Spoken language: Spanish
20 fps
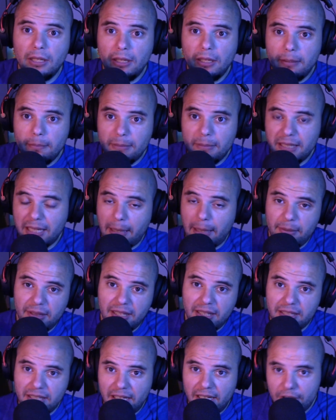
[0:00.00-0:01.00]

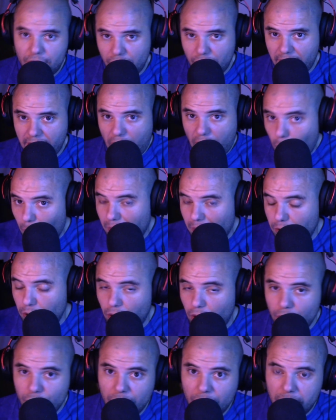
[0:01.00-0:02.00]
Básicamente es el hecho de que cuando
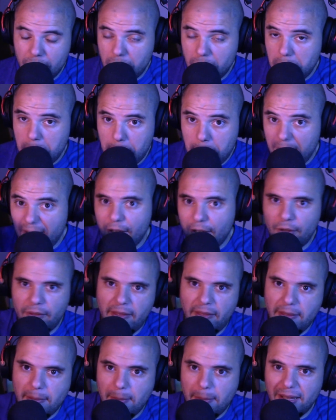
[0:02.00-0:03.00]
hay un pico
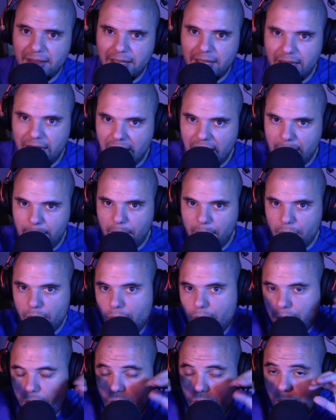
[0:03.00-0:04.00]
de demanda y la
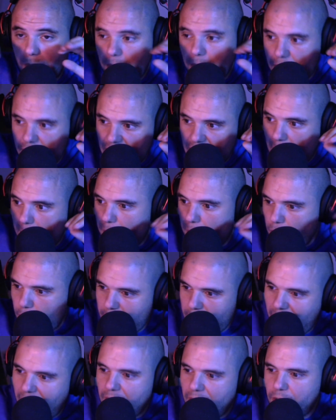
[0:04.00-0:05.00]
producción, sea por
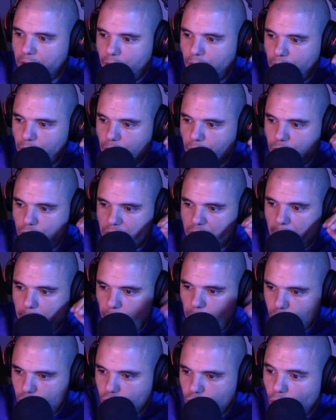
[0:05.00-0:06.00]
viento, o sea
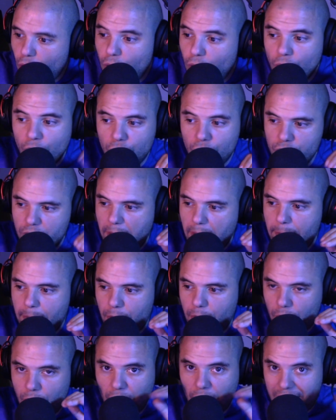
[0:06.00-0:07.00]
por sol, o sea
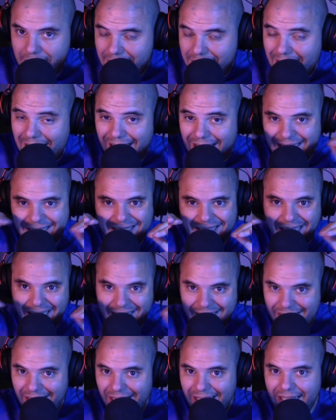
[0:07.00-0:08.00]
por lo que sea, está
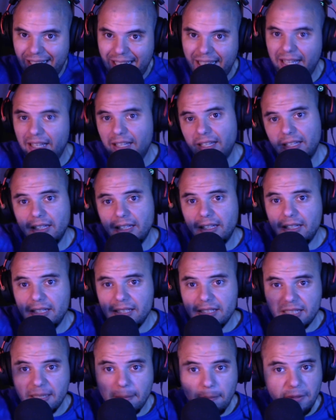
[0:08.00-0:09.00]
estática,
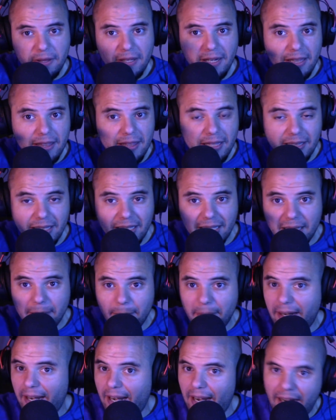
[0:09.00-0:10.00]
se pueden encender de
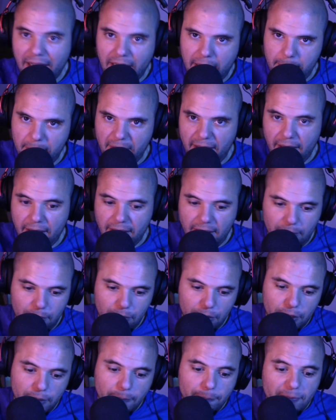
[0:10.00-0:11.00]
manera rápida, ¿de
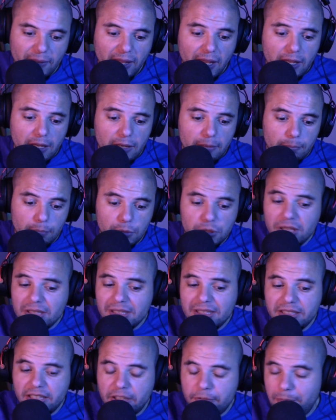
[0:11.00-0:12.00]
acuerdo? Muchas
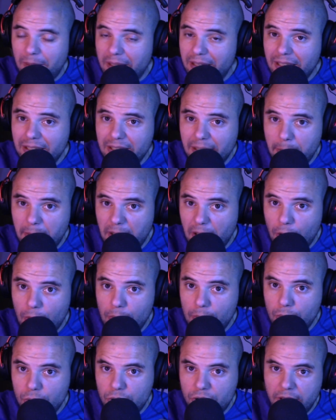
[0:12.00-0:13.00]
de estas plantas de
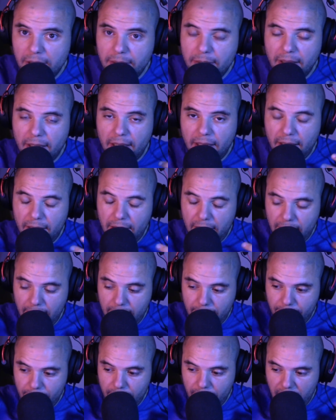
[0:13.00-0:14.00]
biocombustible
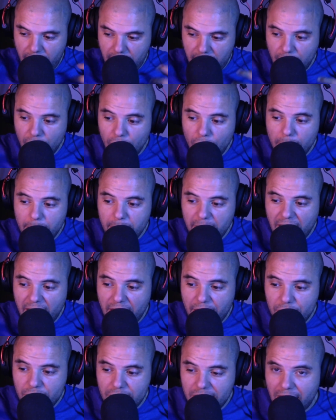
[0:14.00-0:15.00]
eh, de ciclo
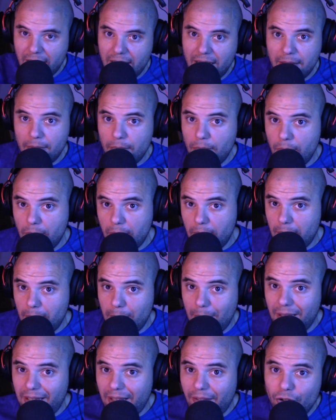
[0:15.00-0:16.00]
combinado están
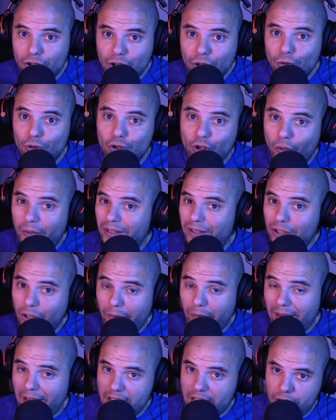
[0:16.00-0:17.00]
metidos incluso
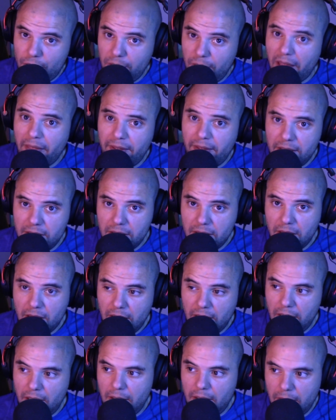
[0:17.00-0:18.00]
dentro de las ciudades,
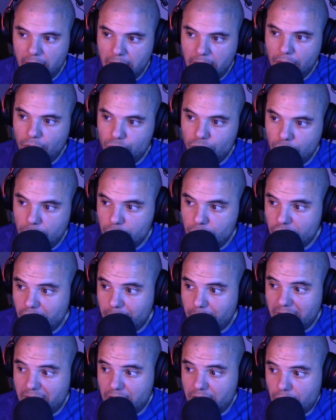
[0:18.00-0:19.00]
es decir, incluso
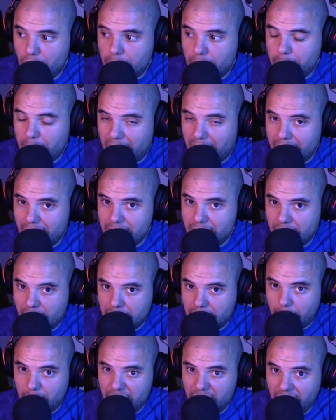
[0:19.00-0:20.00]
muchas veces son plantas
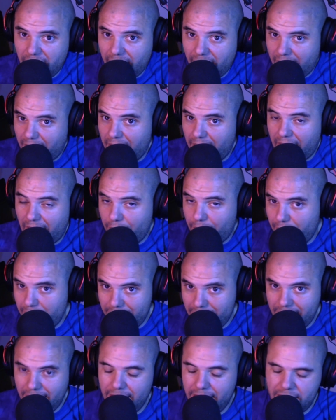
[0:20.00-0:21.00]
directamente de
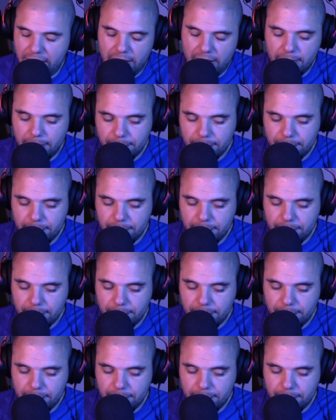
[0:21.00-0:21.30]
generadores diésel.